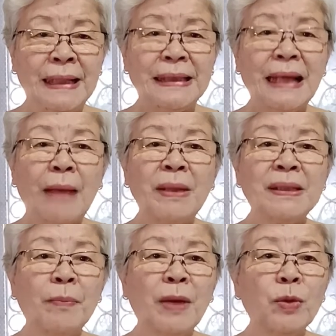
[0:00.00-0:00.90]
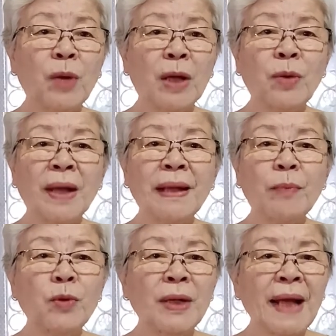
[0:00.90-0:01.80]
Sama-sama dua-duanya
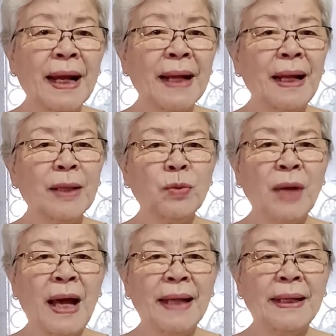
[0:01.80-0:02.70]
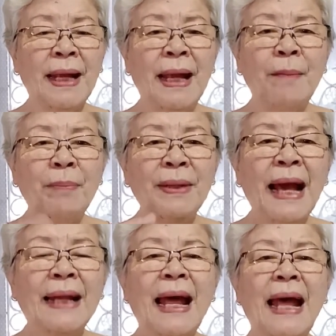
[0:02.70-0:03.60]
muliakanlah Tuhan.
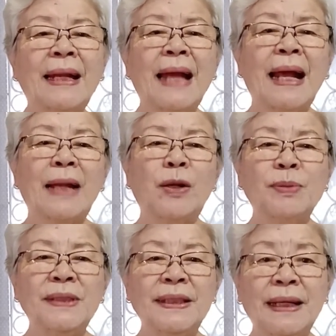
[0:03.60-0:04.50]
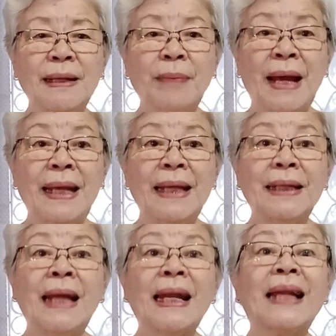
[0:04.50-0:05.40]
Pelihara anak adopsi dengan
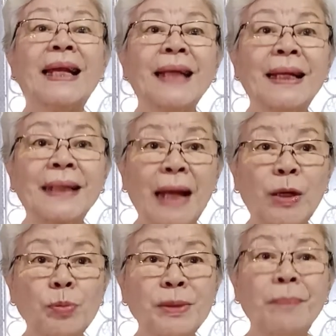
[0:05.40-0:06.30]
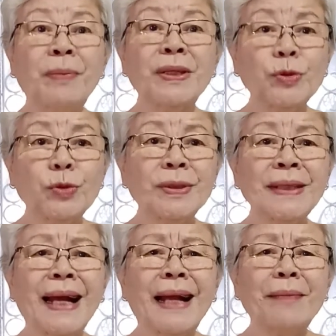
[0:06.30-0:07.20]
baik dan anak yang diadopsi bersyukur
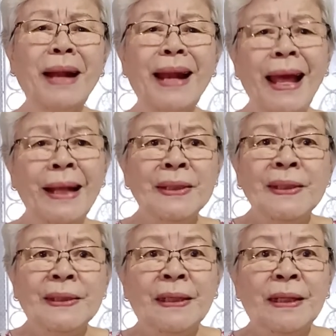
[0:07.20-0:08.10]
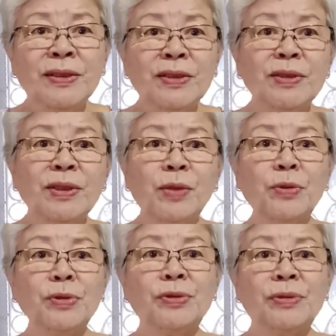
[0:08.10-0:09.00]
jangan malah
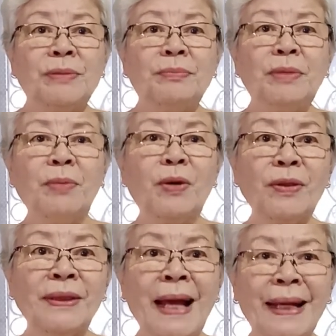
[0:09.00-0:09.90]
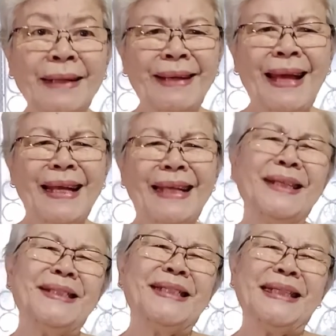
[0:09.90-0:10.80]
terus memberontak gitu ya
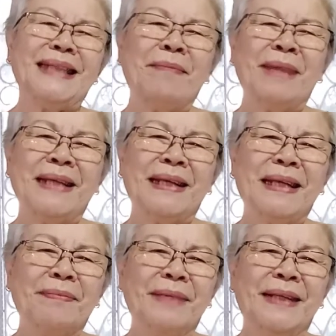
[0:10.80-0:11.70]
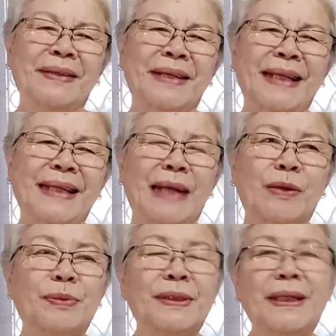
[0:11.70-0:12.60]
itu cerita banyak yang begitu ya
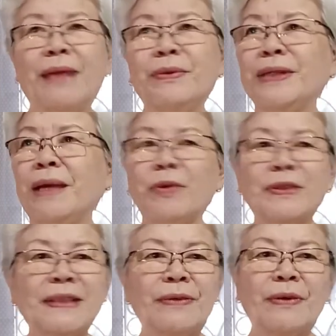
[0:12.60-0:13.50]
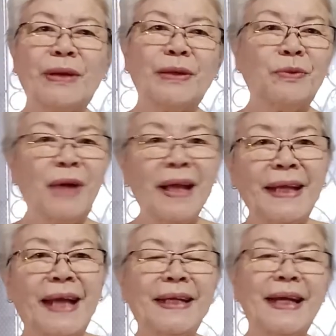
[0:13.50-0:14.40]
diadopsi lalu dia mau cari orang
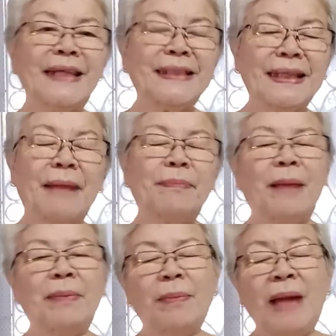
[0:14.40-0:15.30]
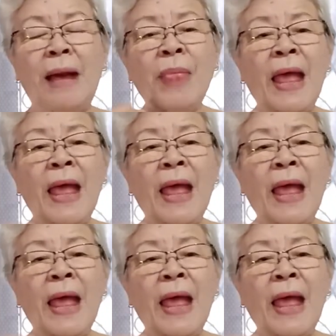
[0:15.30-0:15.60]
tuanya dia nggak senang bla bla bla